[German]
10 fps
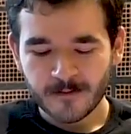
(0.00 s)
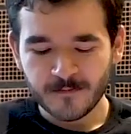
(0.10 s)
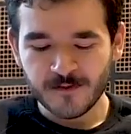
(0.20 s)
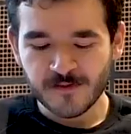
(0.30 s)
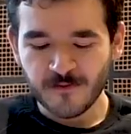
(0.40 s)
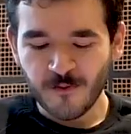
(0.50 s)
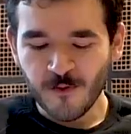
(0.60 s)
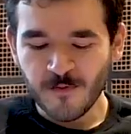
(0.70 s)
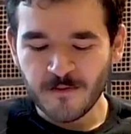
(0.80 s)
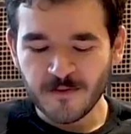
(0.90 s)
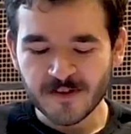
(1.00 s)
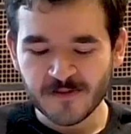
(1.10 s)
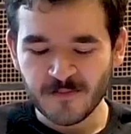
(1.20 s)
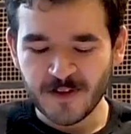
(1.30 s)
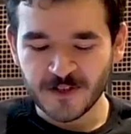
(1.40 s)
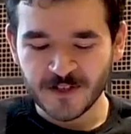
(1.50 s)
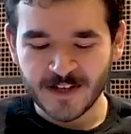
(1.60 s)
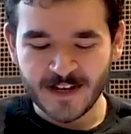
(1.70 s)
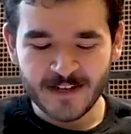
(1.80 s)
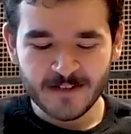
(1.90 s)
Wir sind froh, wenn wir was mit Menschen
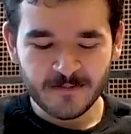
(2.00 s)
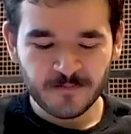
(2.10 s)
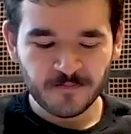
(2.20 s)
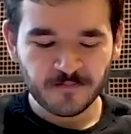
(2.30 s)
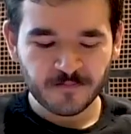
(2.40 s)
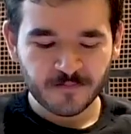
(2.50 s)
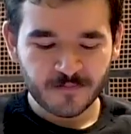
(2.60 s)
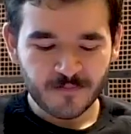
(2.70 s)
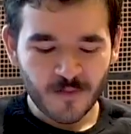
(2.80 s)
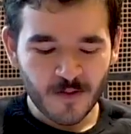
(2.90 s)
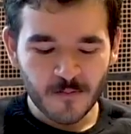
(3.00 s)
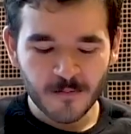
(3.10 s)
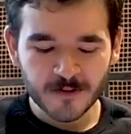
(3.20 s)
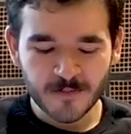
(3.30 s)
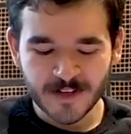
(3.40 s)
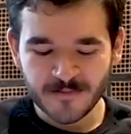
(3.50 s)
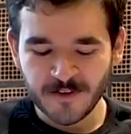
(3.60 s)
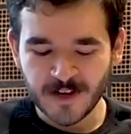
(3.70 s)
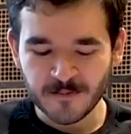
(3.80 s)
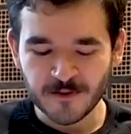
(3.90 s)
teilen. Manchmal geben
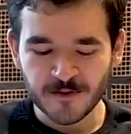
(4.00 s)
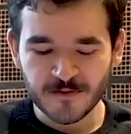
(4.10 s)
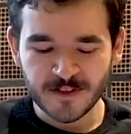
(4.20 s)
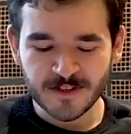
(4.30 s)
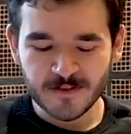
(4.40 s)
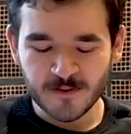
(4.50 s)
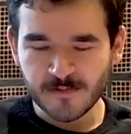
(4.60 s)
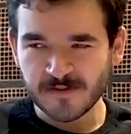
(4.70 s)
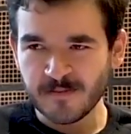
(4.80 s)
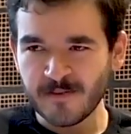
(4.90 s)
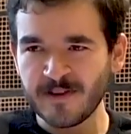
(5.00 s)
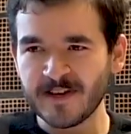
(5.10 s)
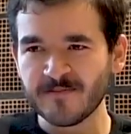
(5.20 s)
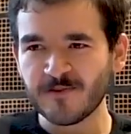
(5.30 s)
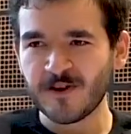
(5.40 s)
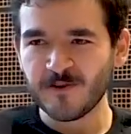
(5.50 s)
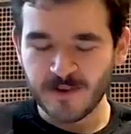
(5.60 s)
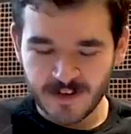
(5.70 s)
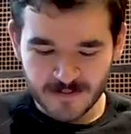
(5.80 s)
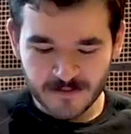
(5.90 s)
wir an Bedürftige, um sie beim Leben oder
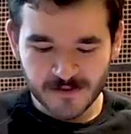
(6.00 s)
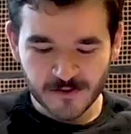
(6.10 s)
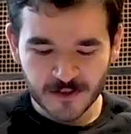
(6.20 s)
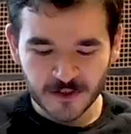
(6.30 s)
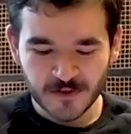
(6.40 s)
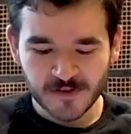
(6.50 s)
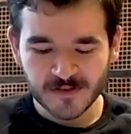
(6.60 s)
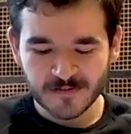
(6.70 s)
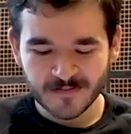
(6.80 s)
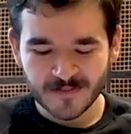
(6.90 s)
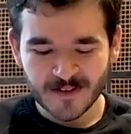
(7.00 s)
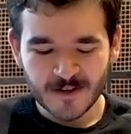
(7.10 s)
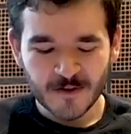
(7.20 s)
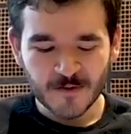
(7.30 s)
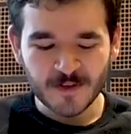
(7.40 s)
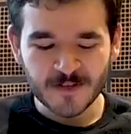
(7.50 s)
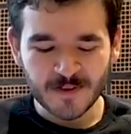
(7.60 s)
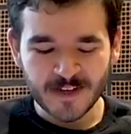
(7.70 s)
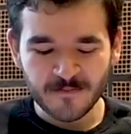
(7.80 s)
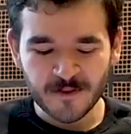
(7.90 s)
Überleben zu unterstützen.
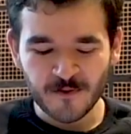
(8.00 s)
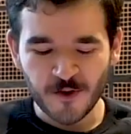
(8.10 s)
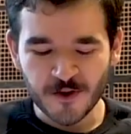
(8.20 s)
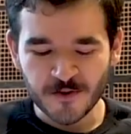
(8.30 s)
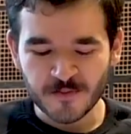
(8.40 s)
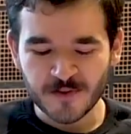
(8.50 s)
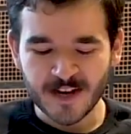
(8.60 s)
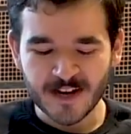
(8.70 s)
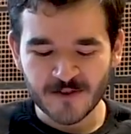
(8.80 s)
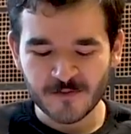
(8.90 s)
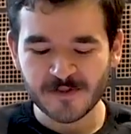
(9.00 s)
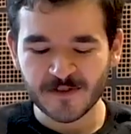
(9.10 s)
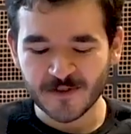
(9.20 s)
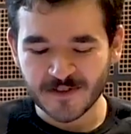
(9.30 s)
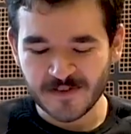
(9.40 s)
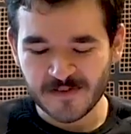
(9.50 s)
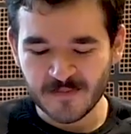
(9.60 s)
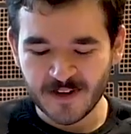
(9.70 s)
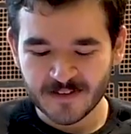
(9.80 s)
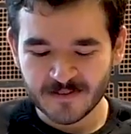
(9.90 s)
Manchmal geben wir Freunden und Bekannten, um sie glücklich zu
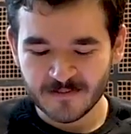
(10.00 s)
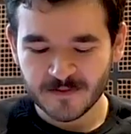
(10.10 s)
machen,